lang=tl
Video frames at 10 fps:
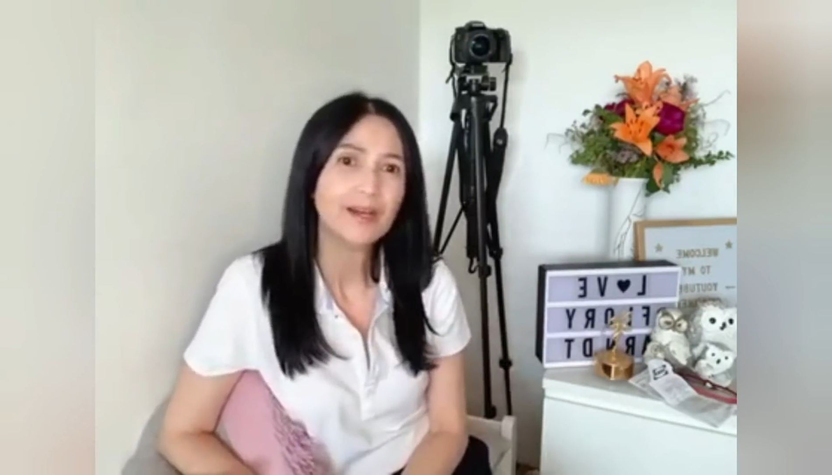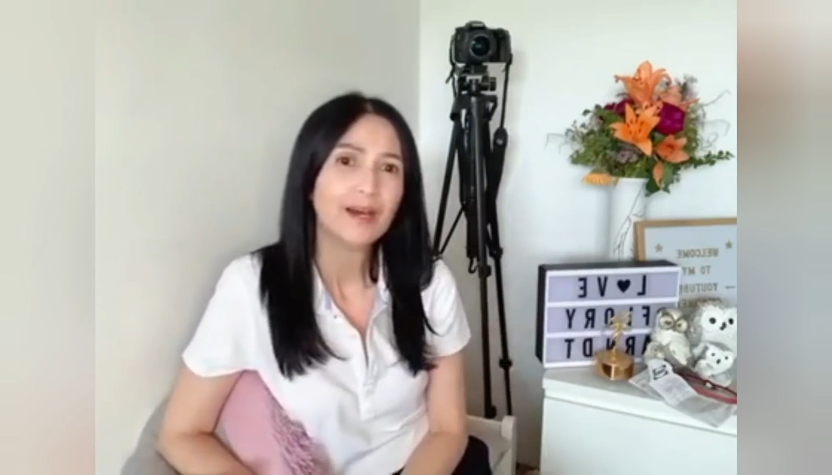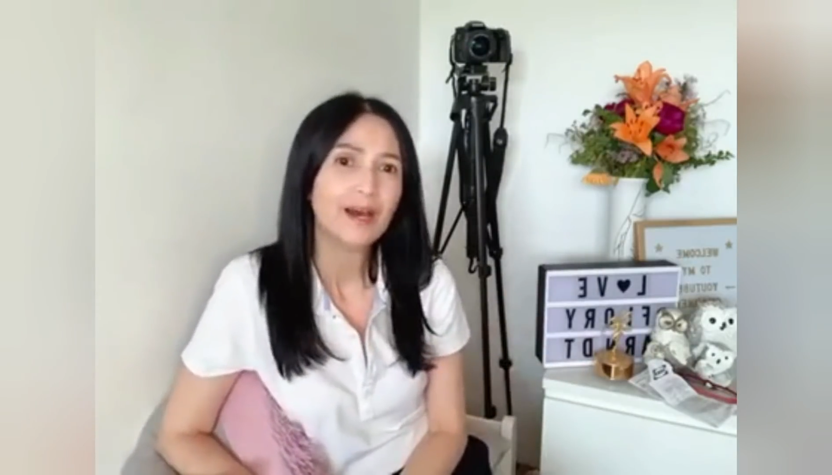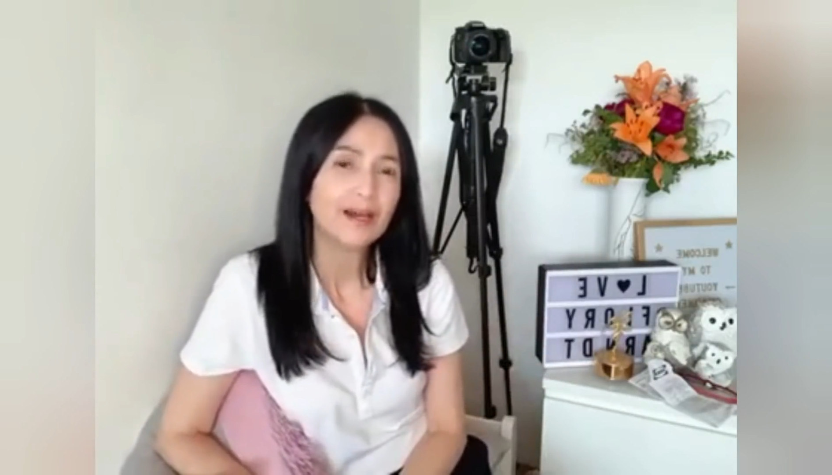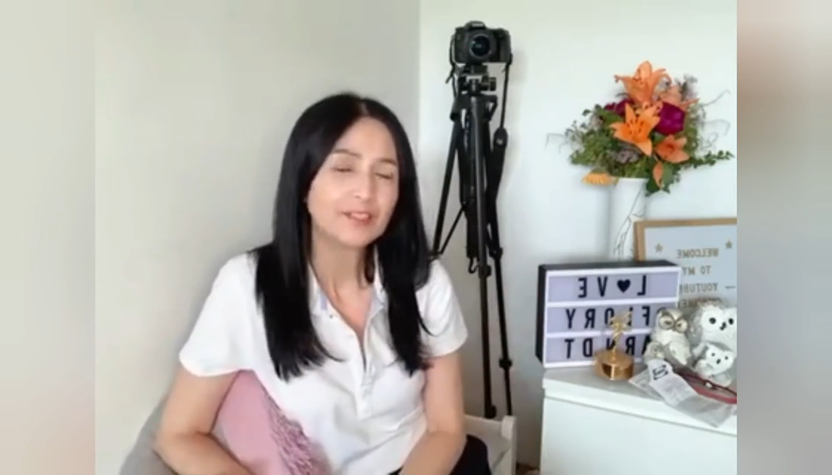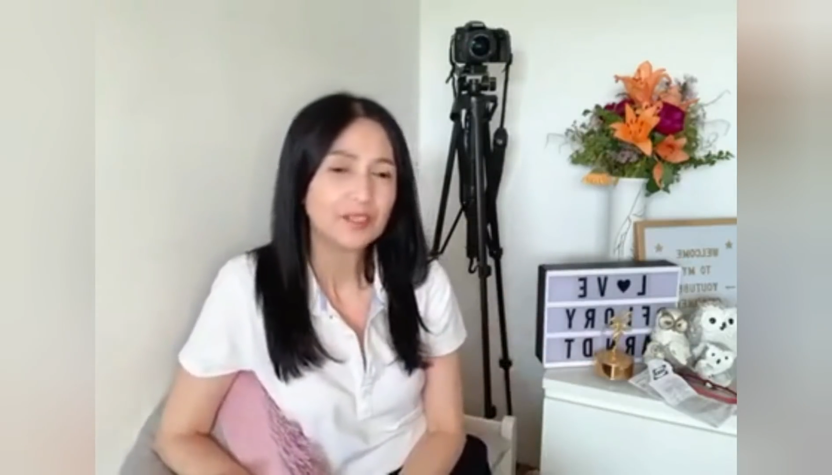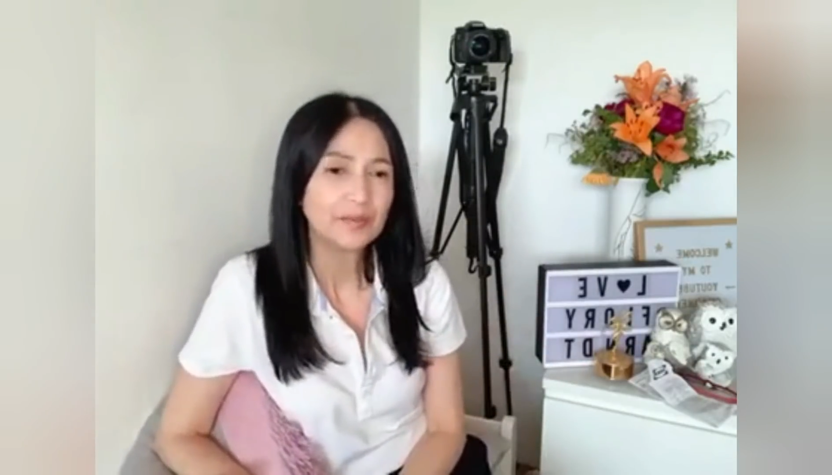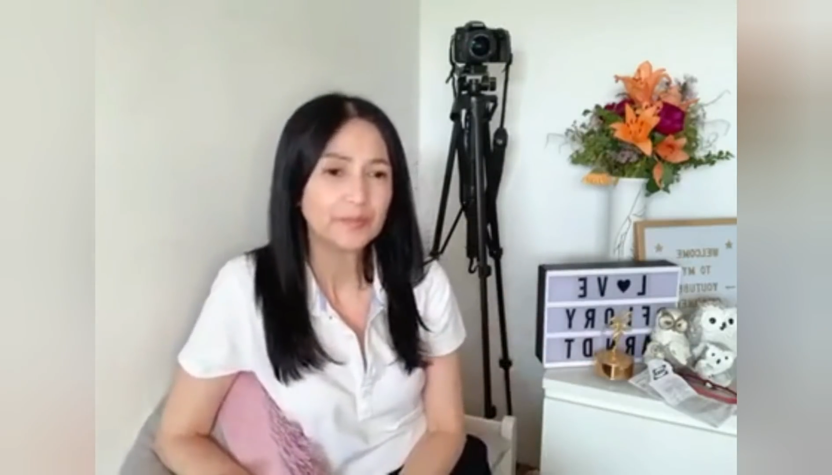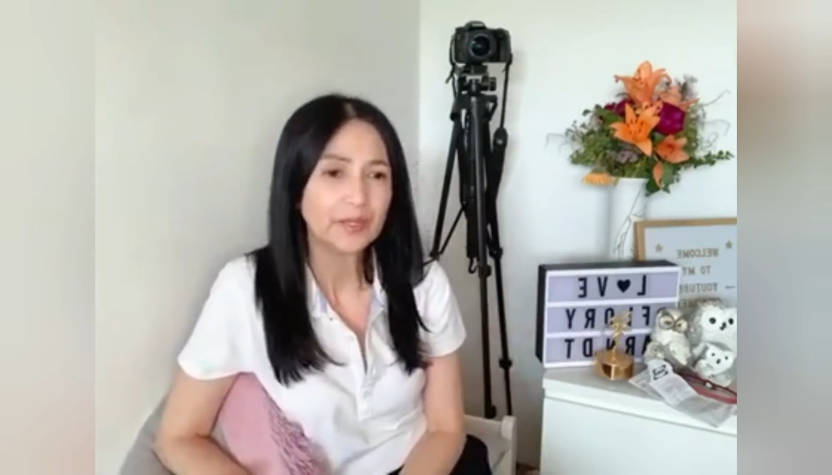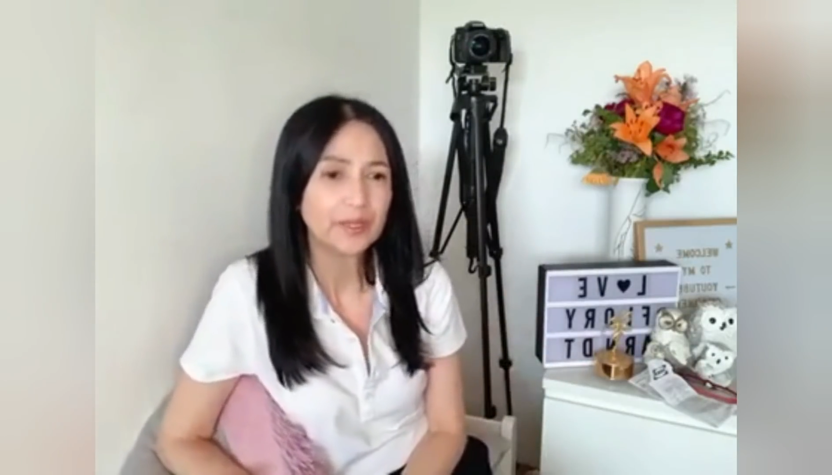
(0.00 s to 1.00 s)
at
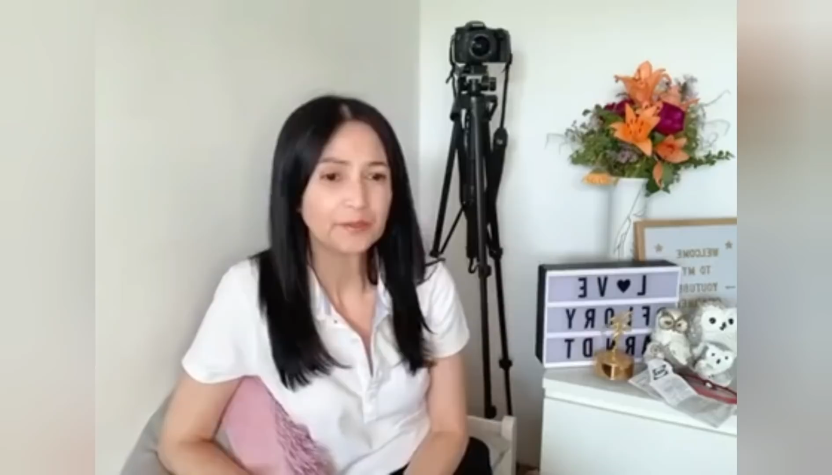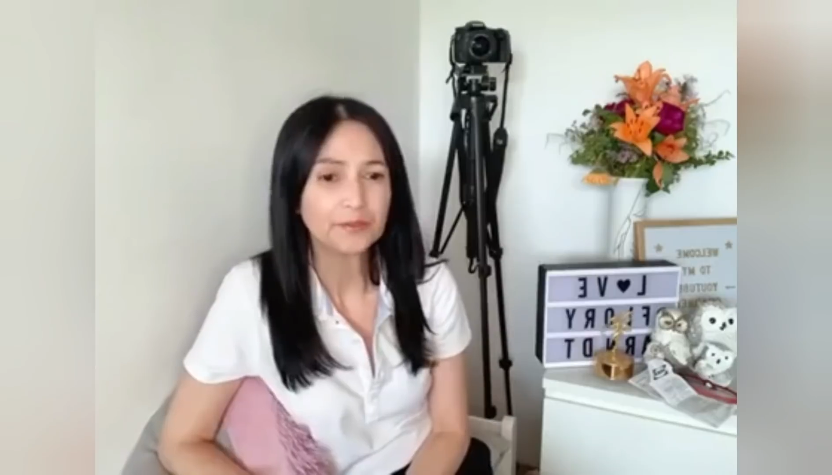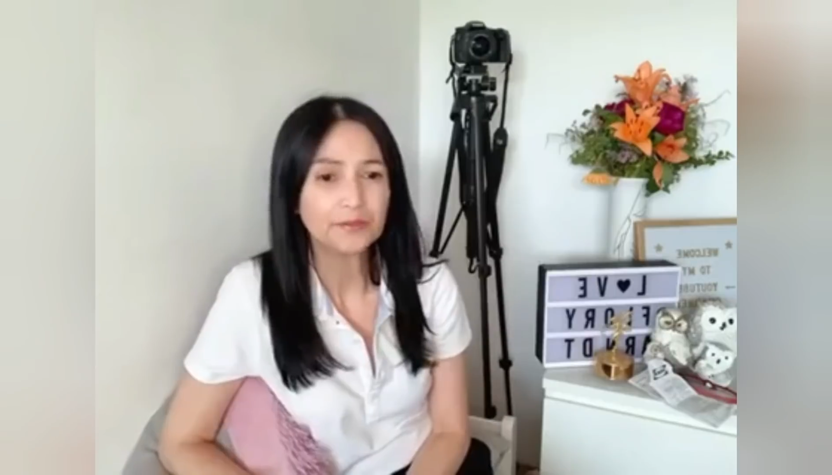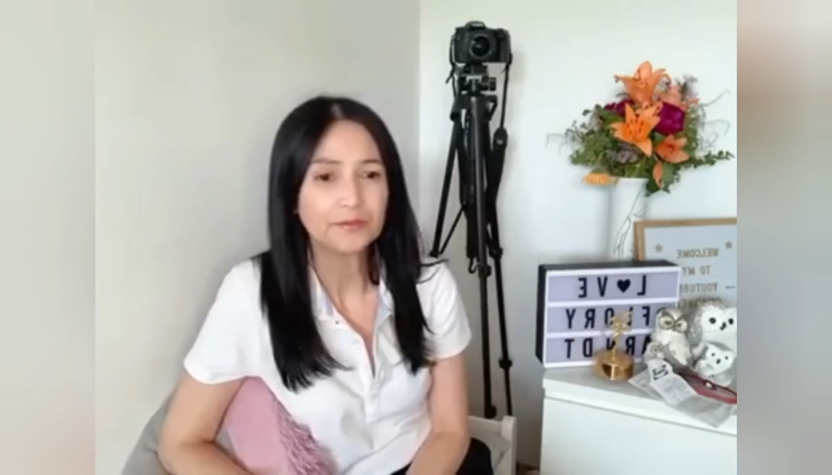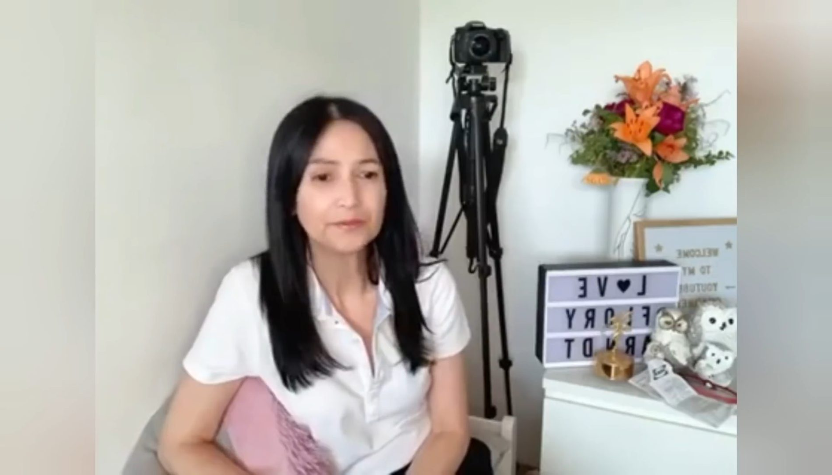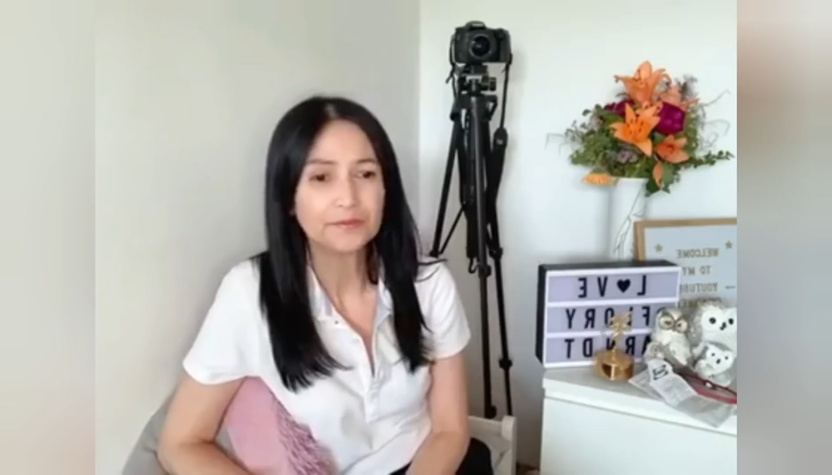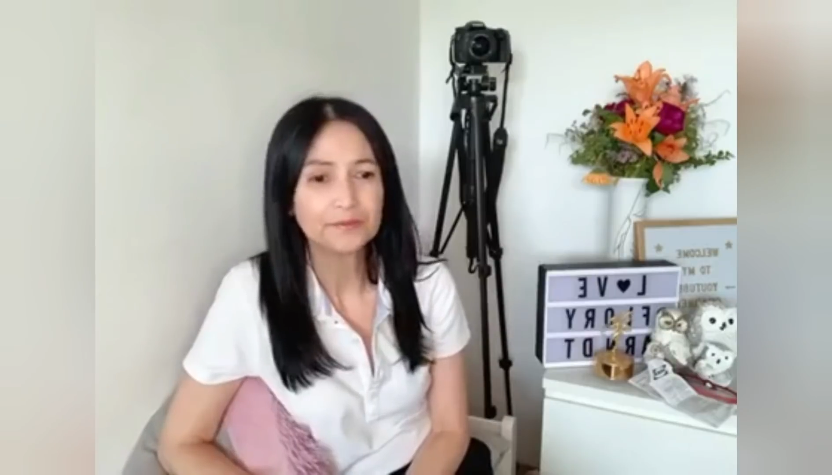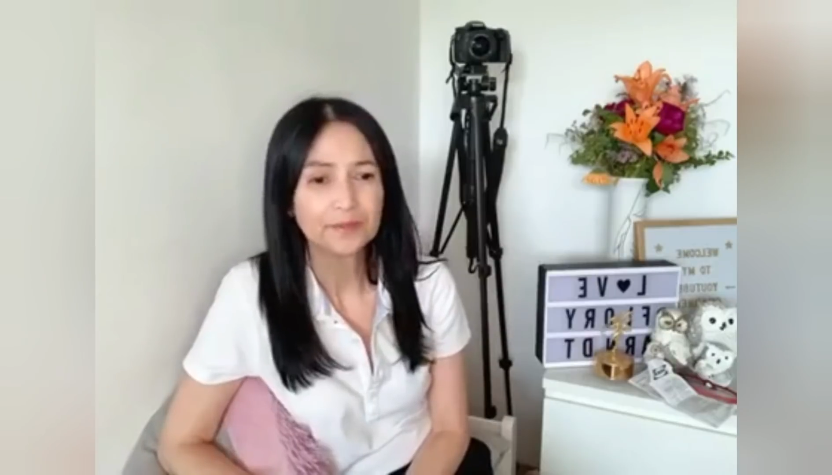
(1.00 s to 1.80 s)
syempre kung